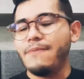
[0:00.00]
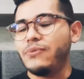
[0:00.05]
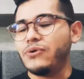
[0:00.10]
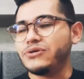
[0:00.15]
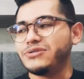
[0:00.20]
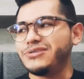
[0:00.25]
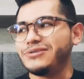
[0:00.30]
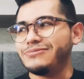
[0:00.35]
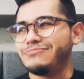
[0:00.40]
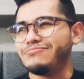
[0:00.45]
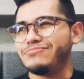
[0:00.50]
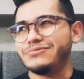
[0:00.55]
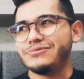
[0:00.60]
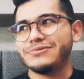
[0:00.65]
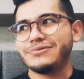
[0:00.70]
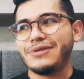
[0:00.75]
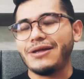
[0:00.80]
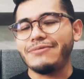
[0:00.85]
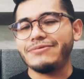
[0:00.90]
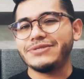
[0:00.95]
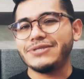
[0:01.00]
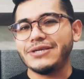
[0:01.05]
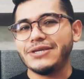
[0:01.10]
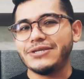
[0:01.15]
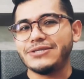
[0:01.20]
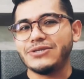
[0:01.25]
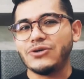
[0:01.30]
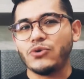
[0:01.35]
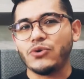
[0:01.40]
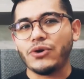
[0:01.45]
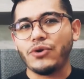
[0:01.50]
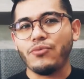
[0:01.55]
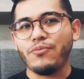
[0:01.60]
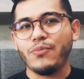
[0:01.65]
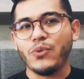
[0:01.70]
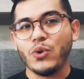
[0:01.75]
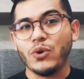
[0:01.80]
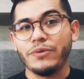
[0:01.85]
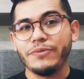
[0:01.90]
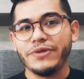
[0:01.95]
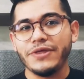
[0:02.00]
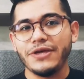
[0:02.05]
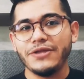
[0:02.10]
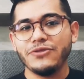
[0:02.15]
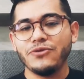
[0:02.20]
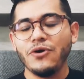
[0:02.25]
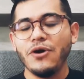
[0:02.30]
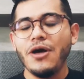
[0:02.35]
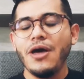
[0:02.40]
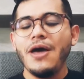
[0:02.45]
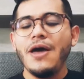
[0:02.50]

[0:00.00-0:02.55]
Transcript: por si pues, tal vez te quieres ahorrar un poco el videito.